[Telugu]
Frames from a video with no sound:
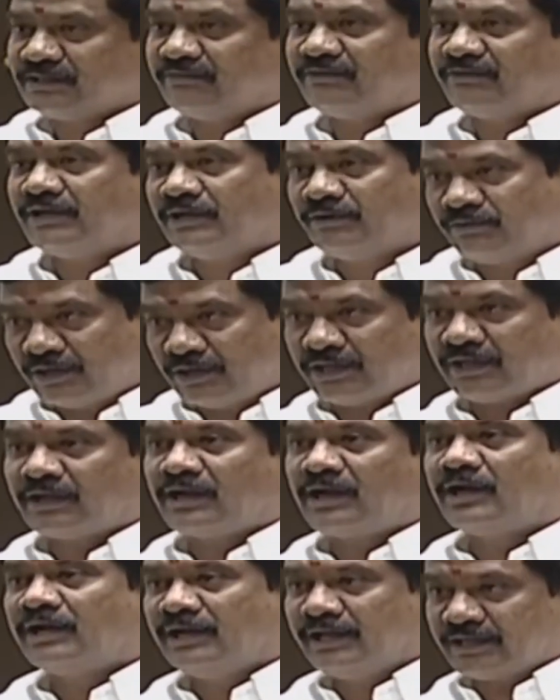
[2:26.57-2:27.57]
అవన్నీ కూడా
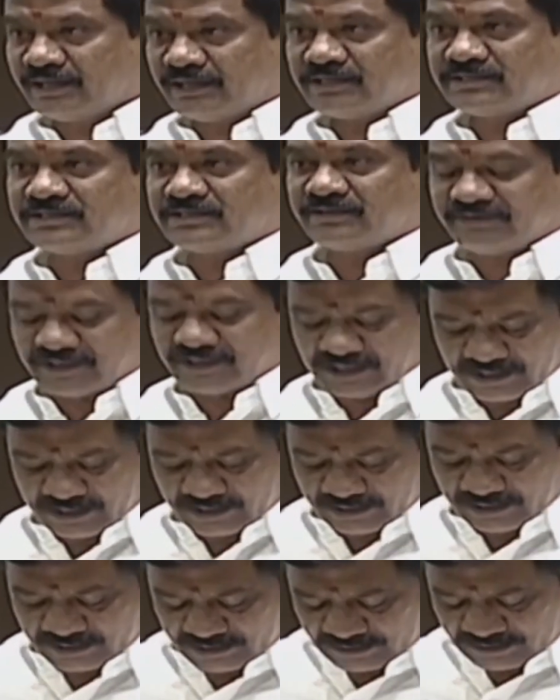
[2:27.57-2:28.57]
రికార్డులు ఎక్కించే
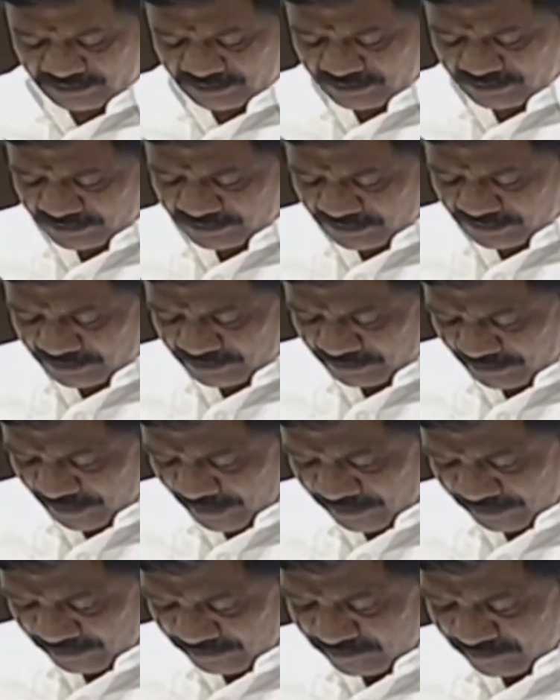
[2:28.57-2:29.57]
విధంగా
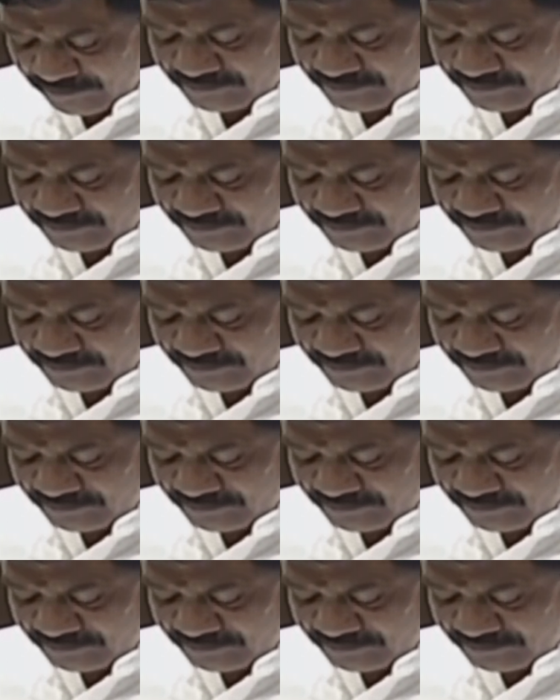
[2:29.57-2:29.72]
కార్యక్రమం